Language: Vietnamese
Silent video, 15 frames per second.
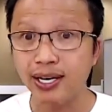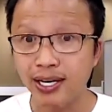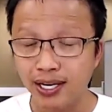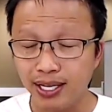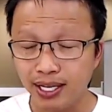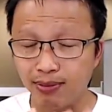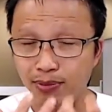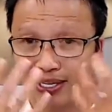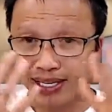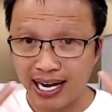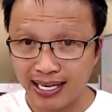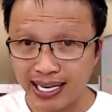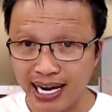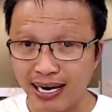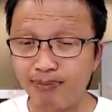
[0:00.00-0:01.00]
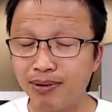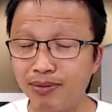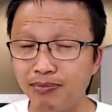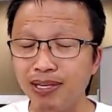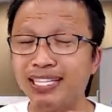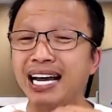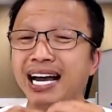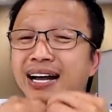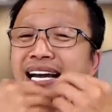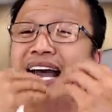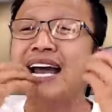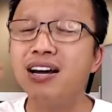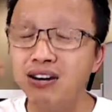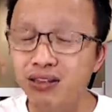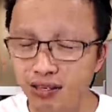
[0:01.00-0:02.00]
nhưng mà mình càng đẹp mình, mình càng
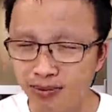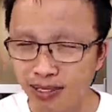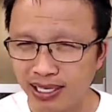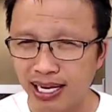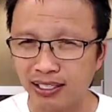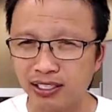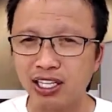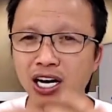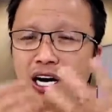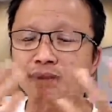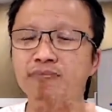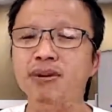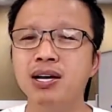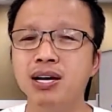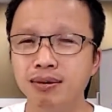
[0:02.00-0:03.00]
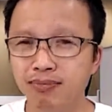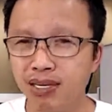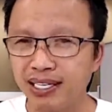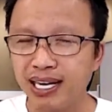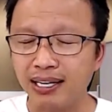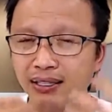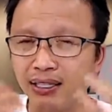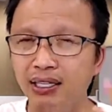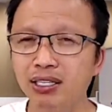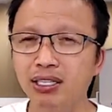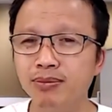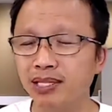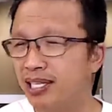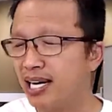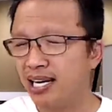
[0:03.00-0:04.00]
ngát hương mình càng thơm mình càng tươi mình
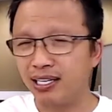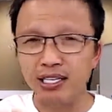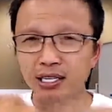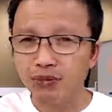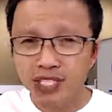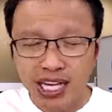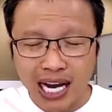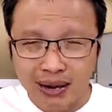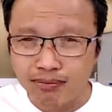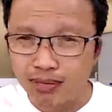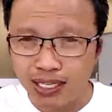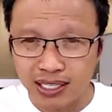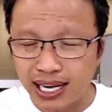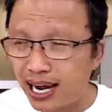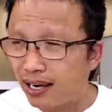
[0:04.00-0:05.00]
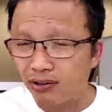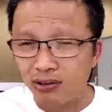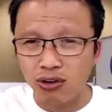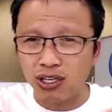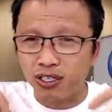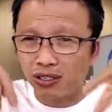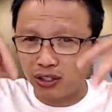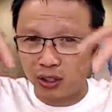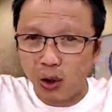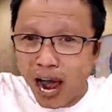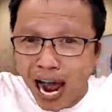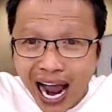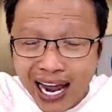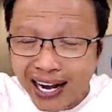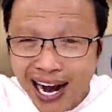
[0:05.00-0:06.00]
càng đượm sắc mình càng có cái
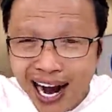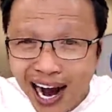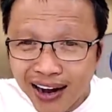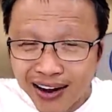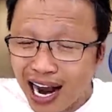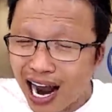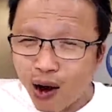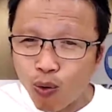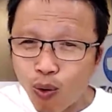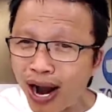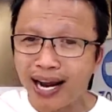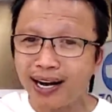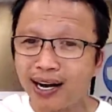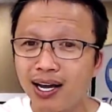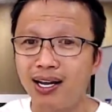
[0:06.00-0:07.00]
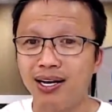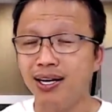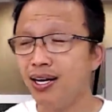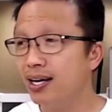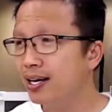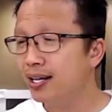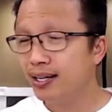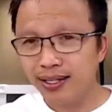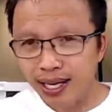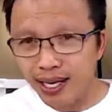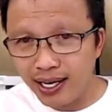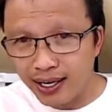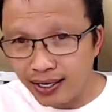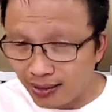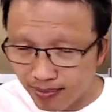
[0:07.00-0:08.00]
tỏa ra nó hào quang đó thì
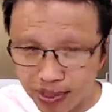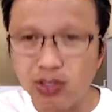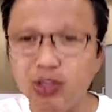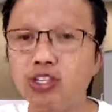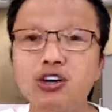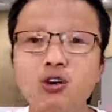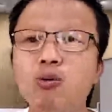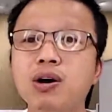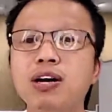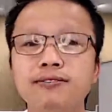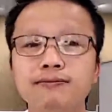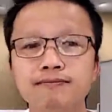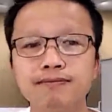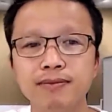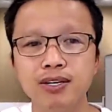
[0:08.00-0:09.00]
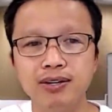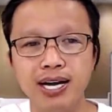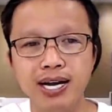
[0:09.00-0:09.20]
mình có sức hút hơn ok